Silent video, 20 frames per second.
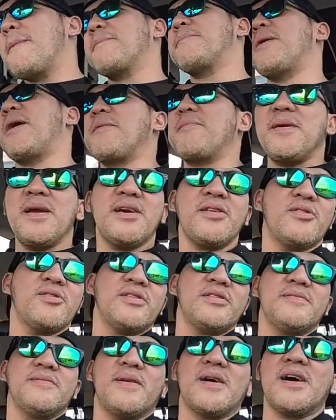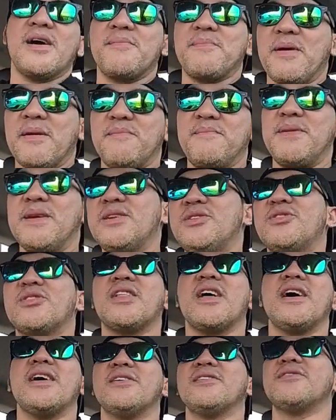Pag meron, makakapag-video
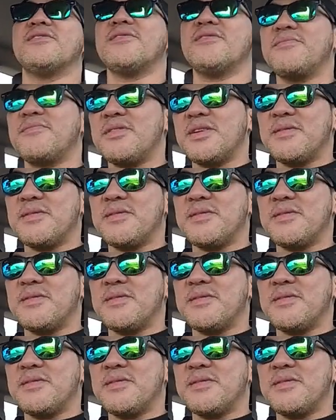tayo